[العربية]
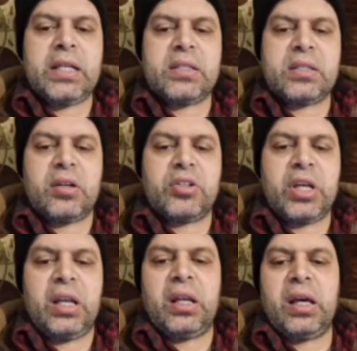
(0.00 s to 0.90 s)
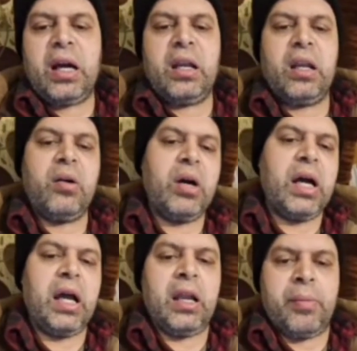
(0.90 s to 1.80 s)
عز وجل أعلى
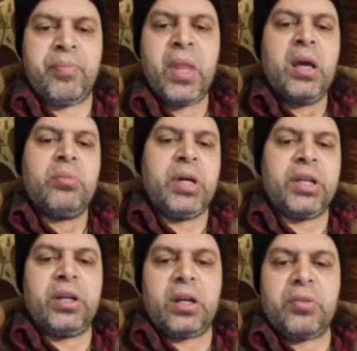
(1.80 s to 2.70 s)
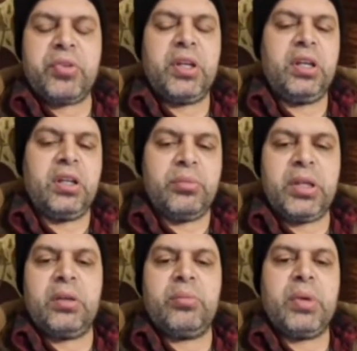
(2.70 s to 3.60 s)
وأعلم من يرى في
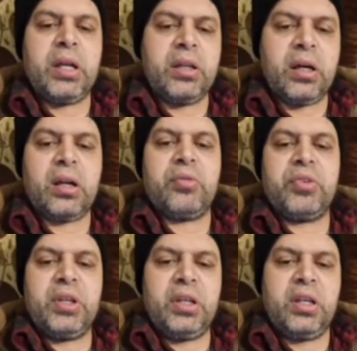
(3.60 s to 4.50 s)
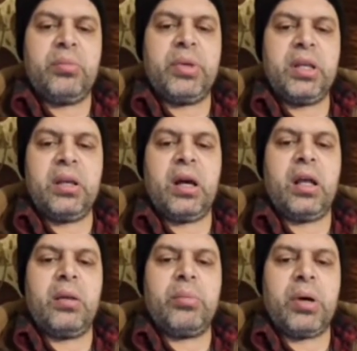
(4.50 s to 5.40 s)
حلمه من يرى في حلمه
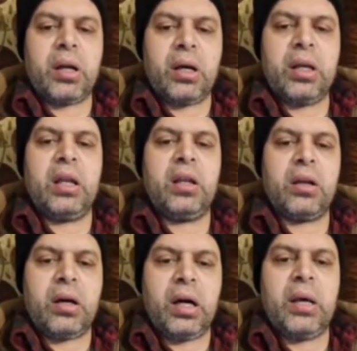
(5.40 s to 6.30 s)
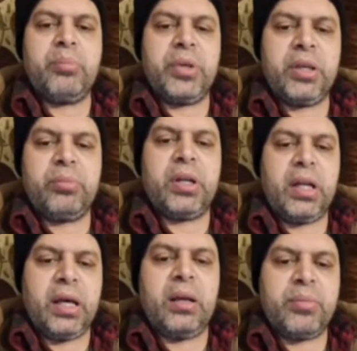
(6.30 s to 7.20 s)
البرايا للقلم بإبر
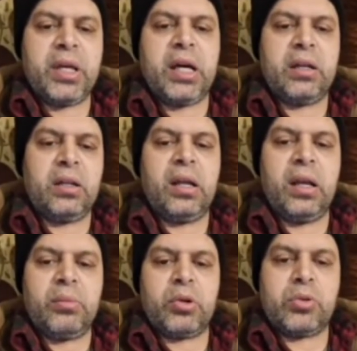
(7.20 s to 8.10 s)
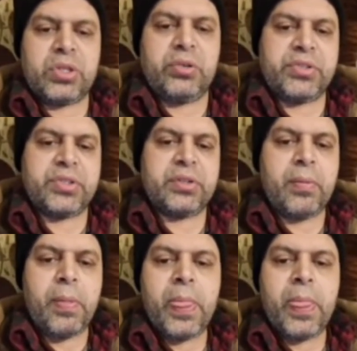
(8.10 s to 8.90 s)
الألم يعني الألم الرصاص